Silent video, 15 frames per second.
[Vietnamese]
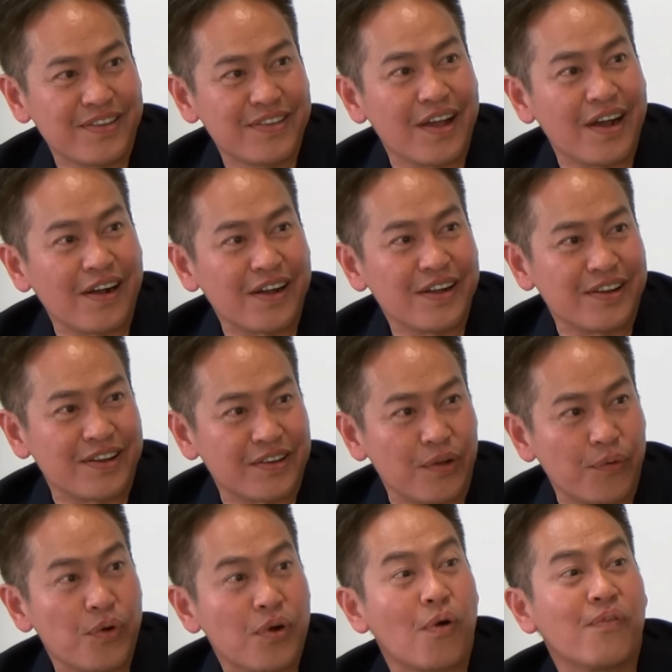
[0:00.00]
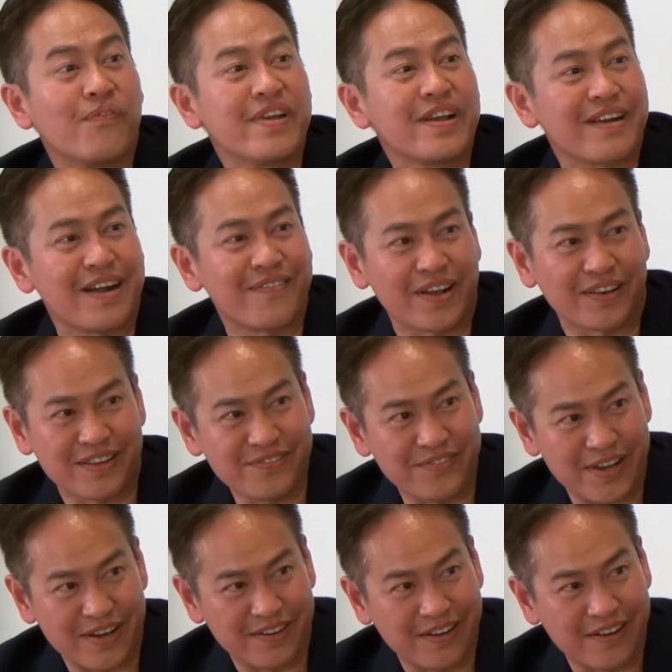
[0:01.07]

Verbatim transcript: nhờ cái người thân chủ của cô biết ra bằng tiếng Việt